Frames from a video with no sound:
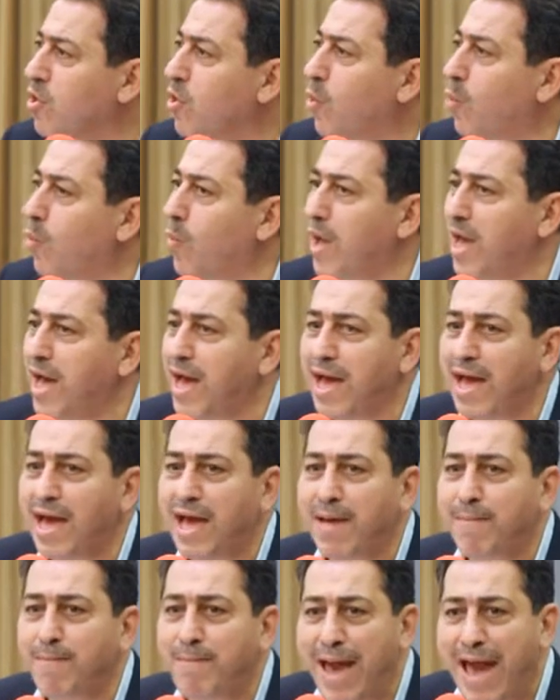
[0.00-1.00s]

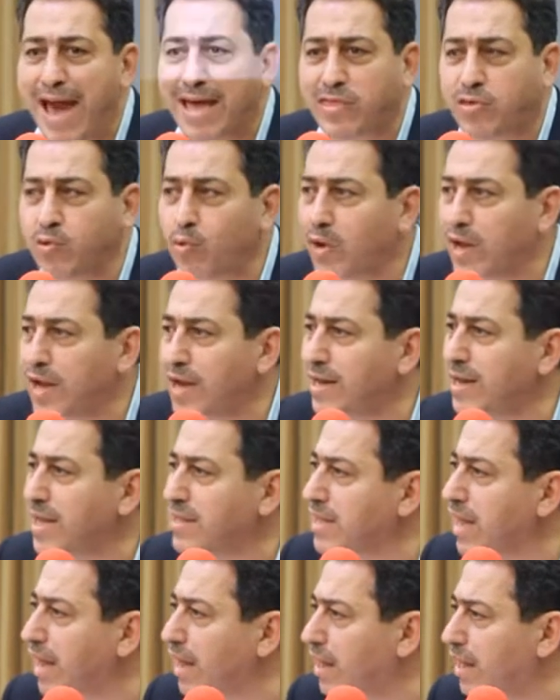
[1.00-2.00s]
وبعثوا إن
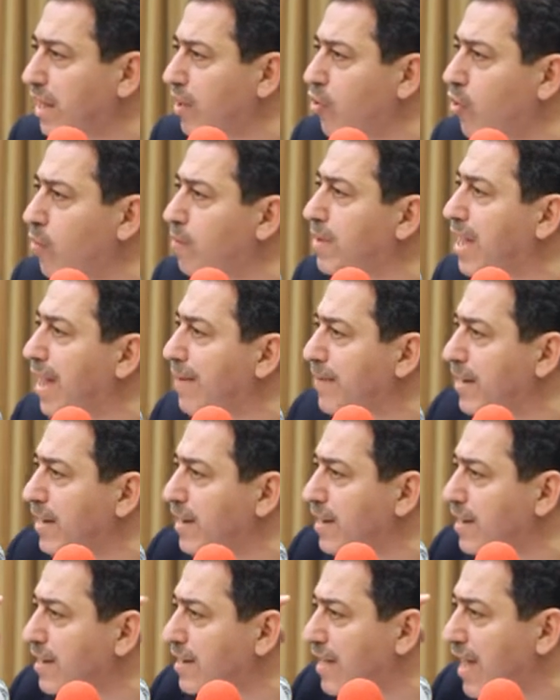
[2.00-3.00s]
تقريرهم
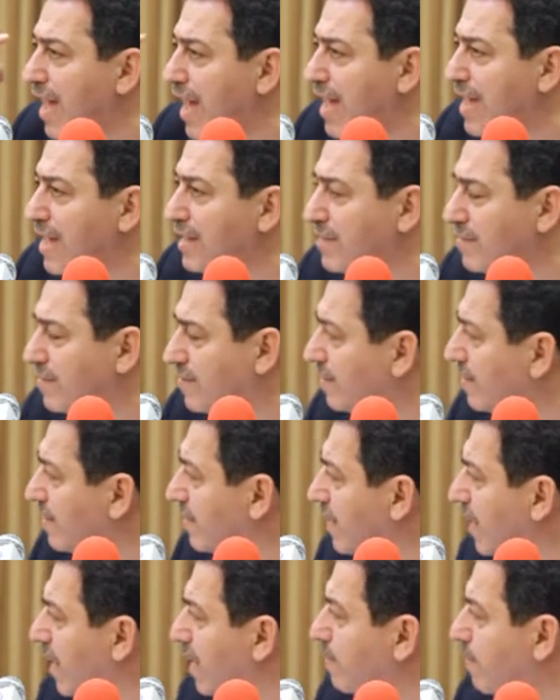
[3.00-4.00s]
قبل نهاية
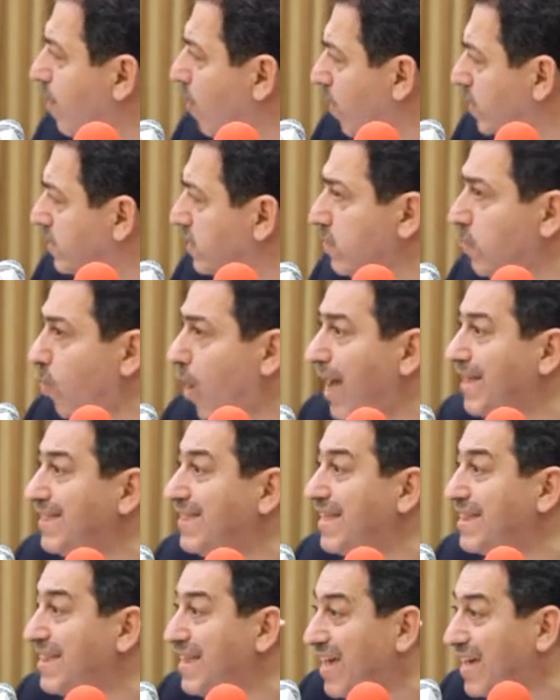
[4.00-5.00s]
الموعد
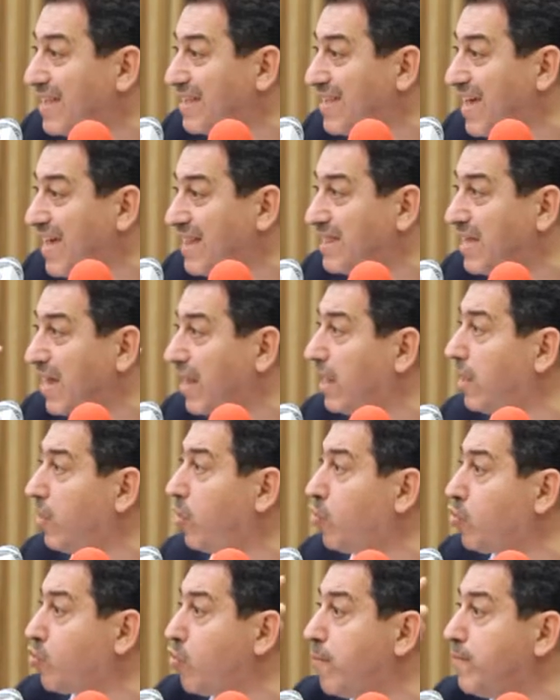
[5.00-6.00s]
المحدد لإرسال تقرير
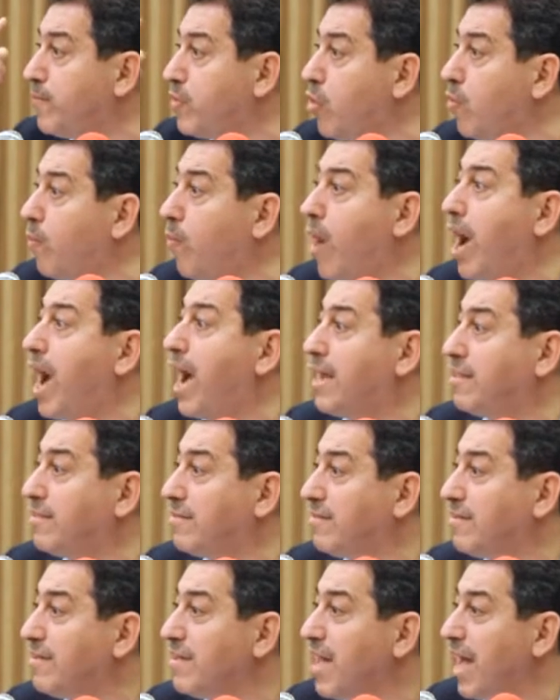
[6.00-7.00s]
الحكومة بيوم واحد
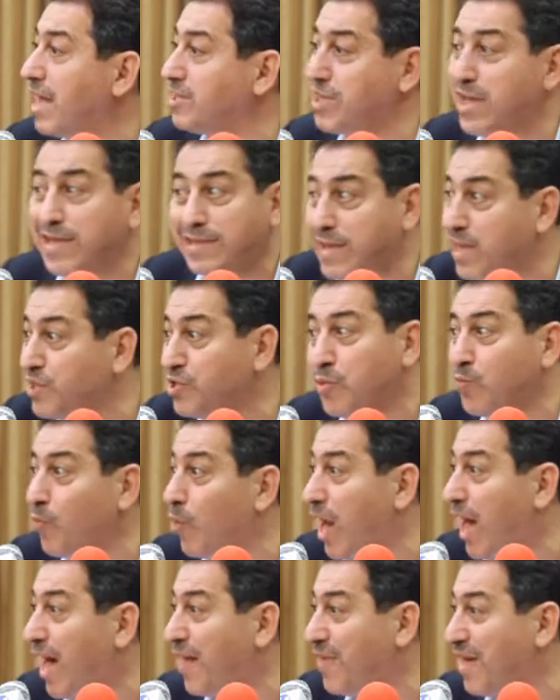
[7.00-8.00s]
عشان نسجل
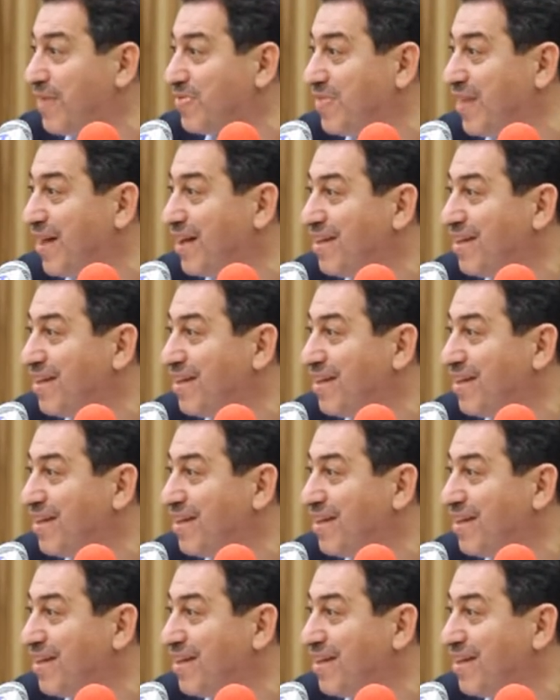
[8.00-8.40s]
ملاحظاتنا